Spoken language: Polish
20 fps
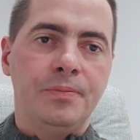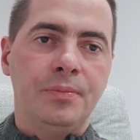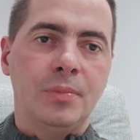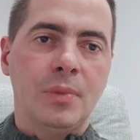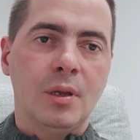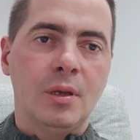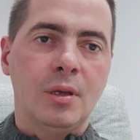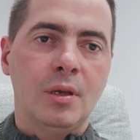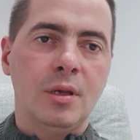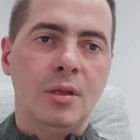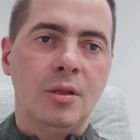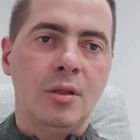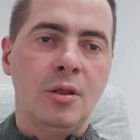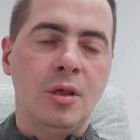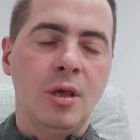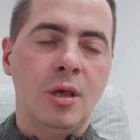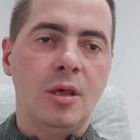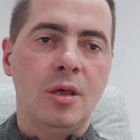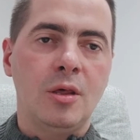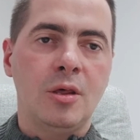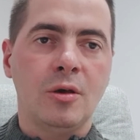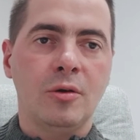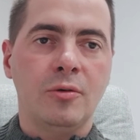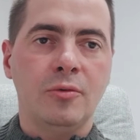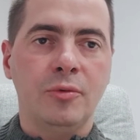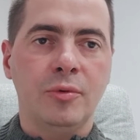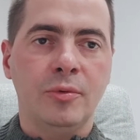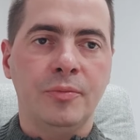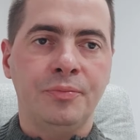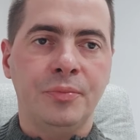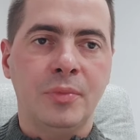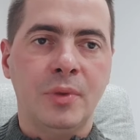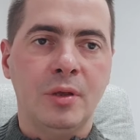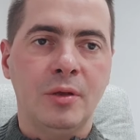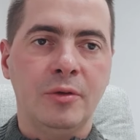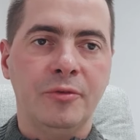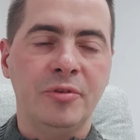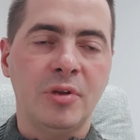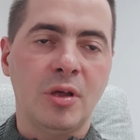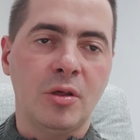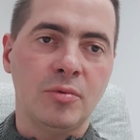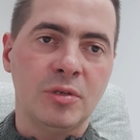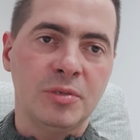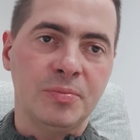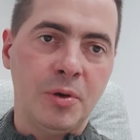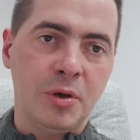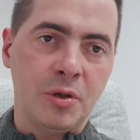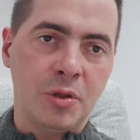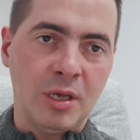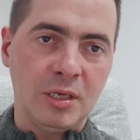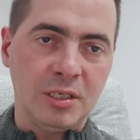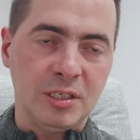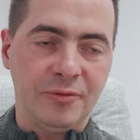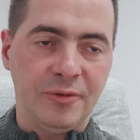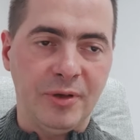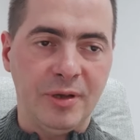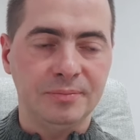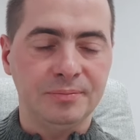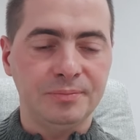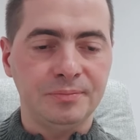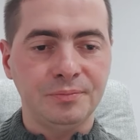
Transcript: e, dzieje się w naszym społeczeństwie.